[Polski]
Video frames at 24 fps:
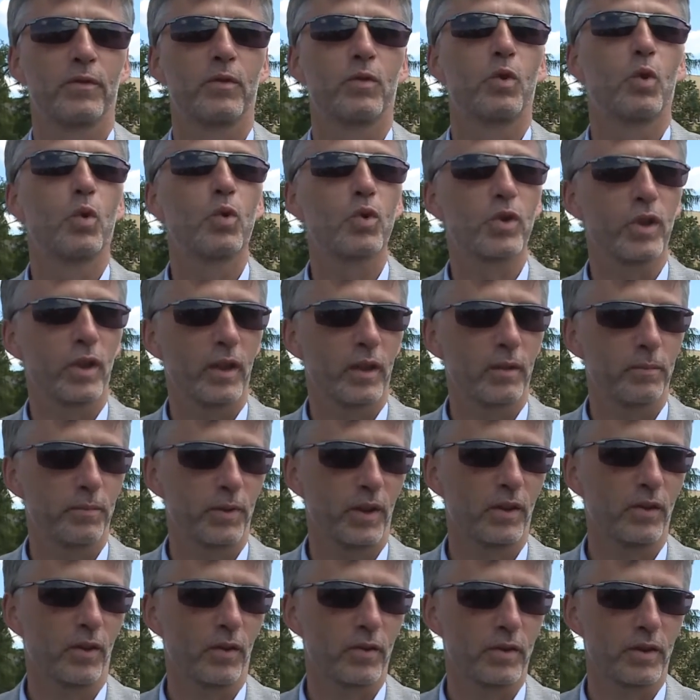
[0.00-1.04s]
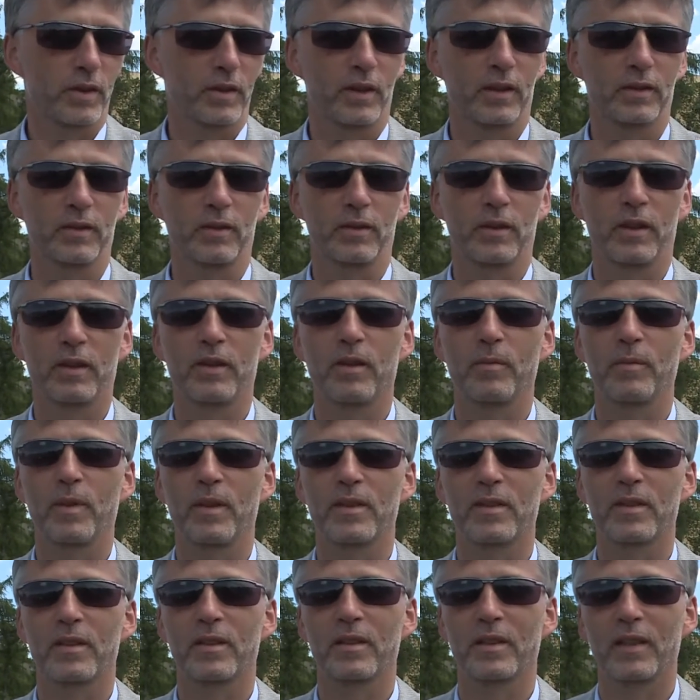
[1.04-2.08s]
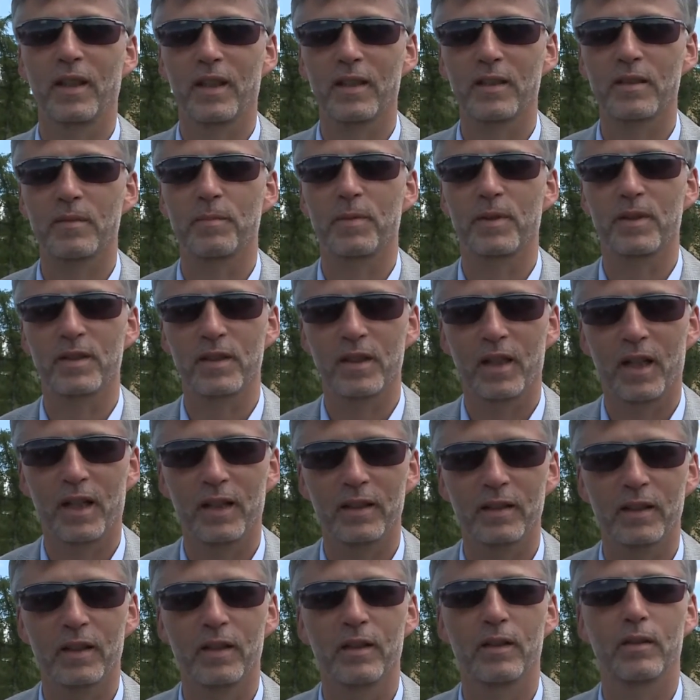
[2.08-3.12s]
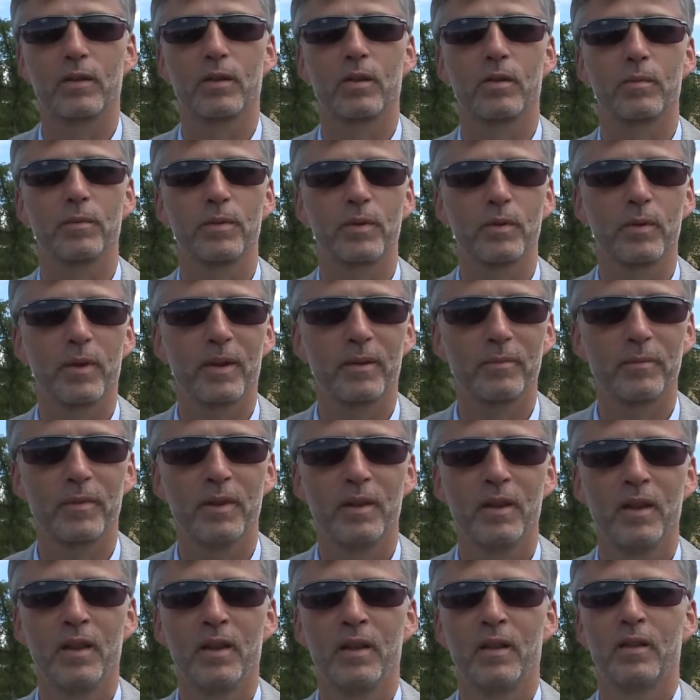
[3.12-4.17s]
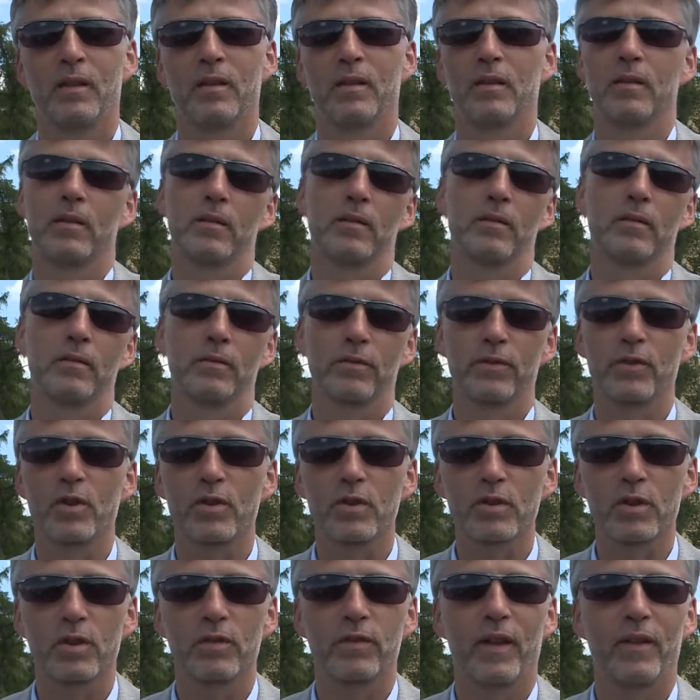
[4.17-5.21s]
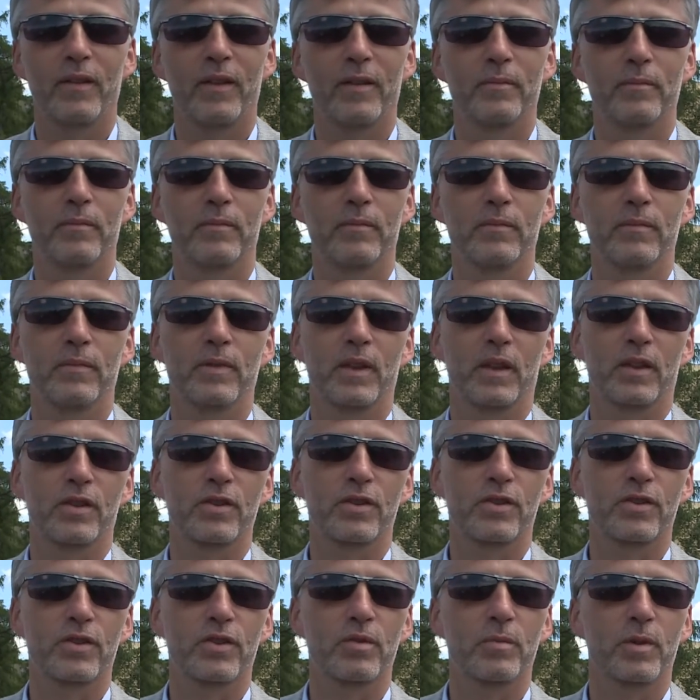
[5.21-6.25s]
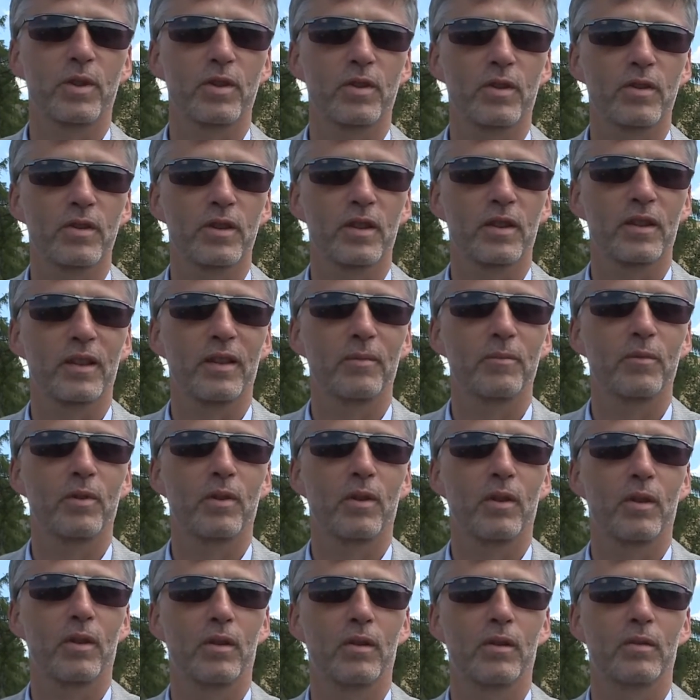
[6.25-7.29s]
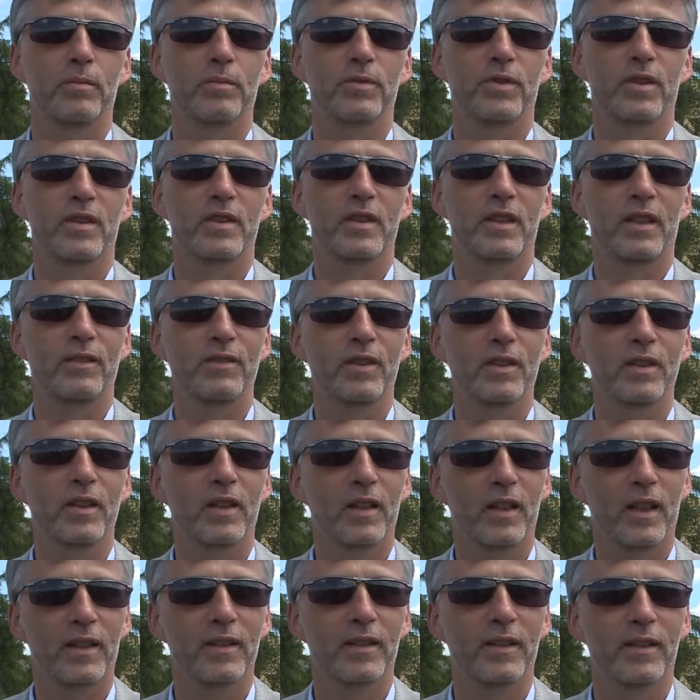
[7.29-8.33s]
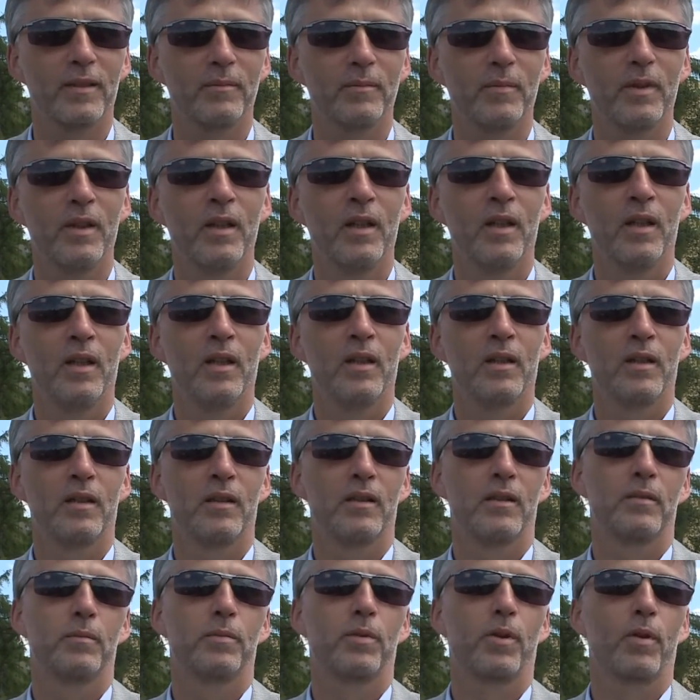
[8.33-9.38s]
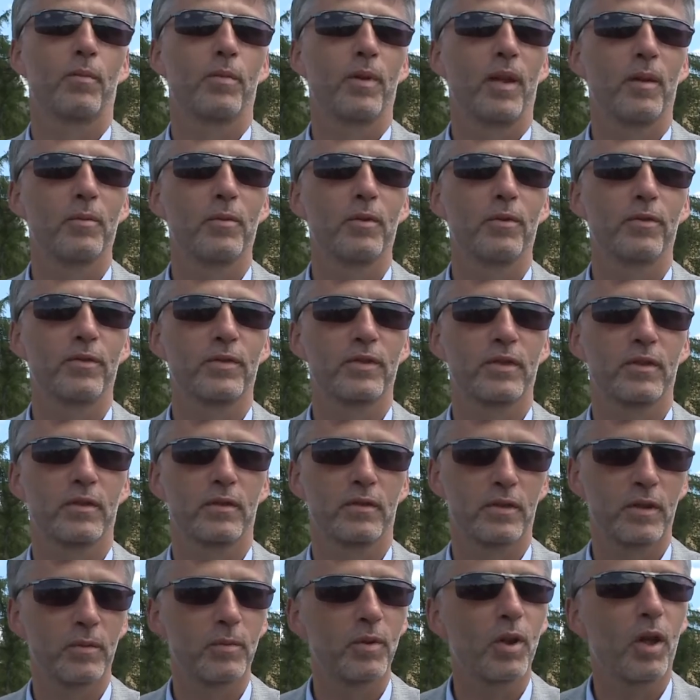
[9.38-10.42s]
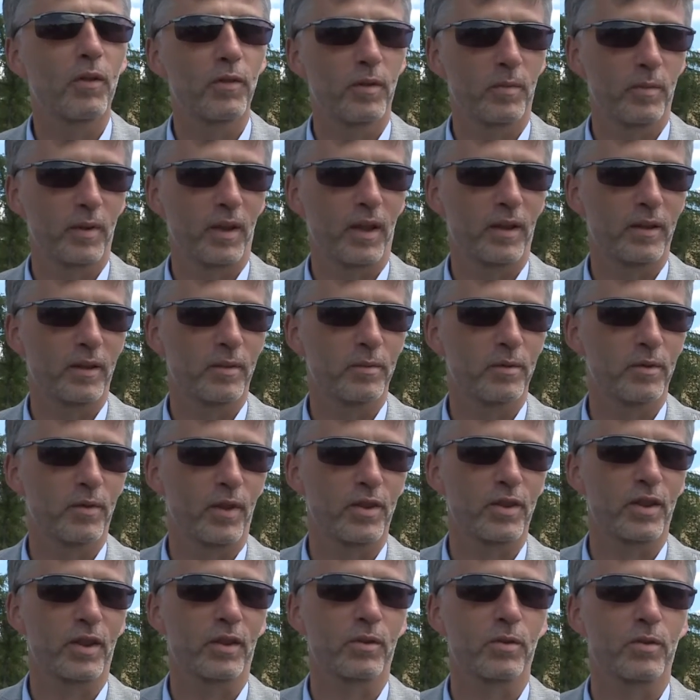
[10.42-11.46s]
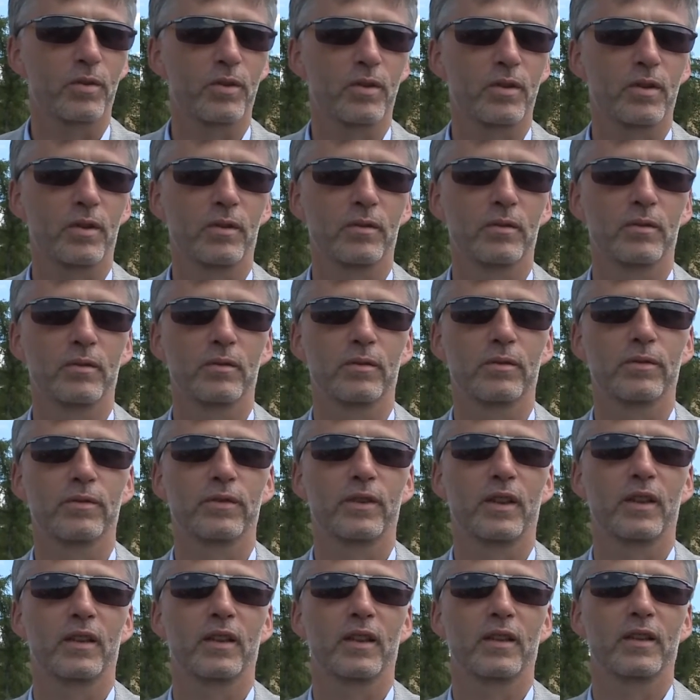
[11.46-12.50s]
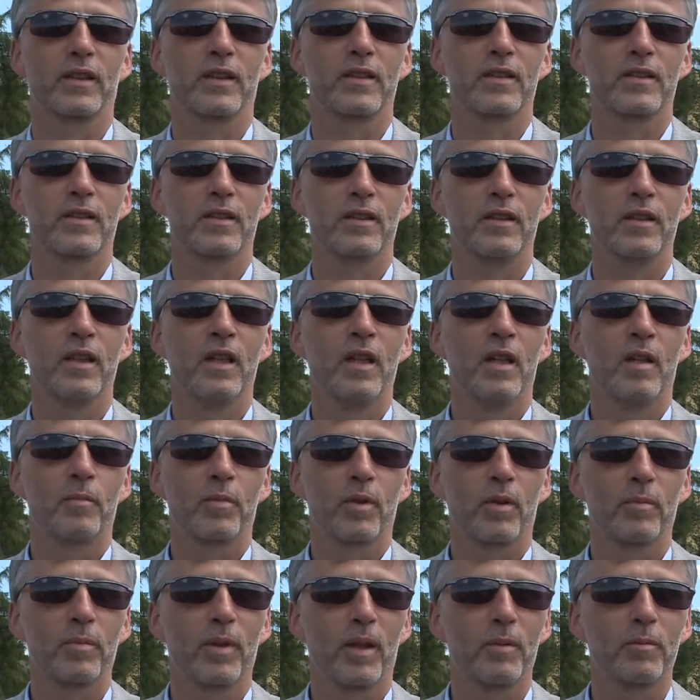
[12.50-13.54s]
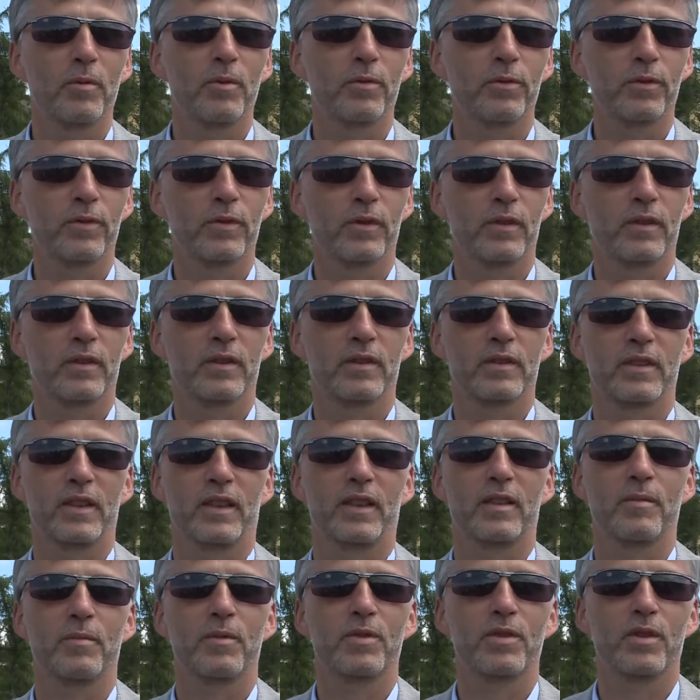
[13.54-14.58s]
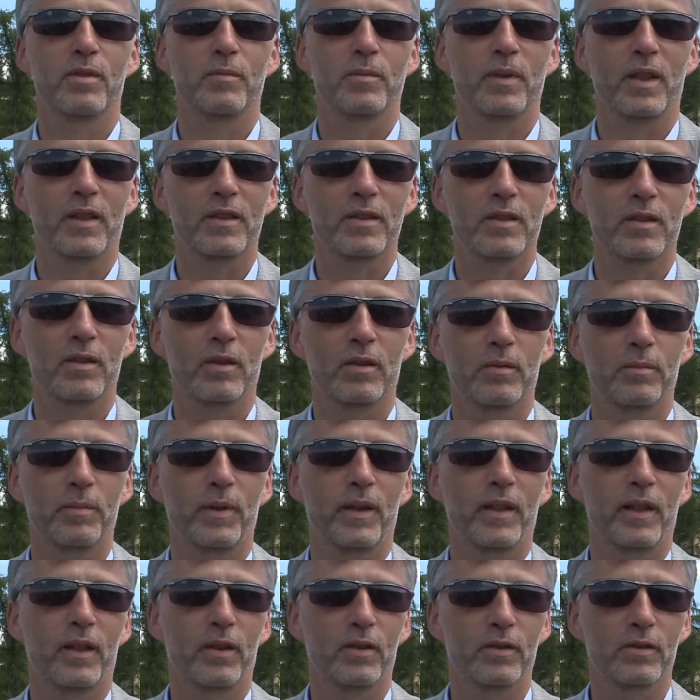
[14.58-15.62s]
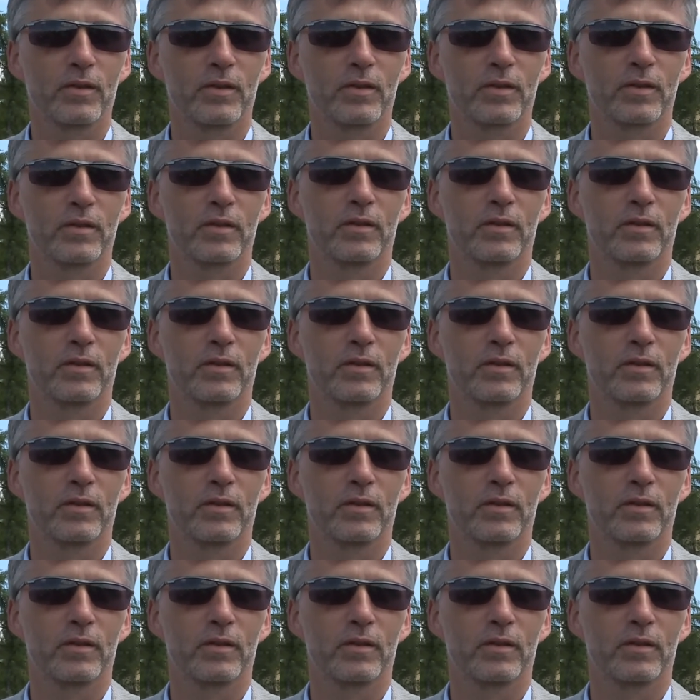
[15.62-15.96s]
duże pieniądze na to. Natomiast ja specjalnie robiłem, e, wnioskowałem jakieś trzy miesiące temu o przedstawienie radnym E, problemów, tym nowym radnym zwłaszcza, którzy są w tej kadencji, problemów, e, z jakimi się miasto para od e,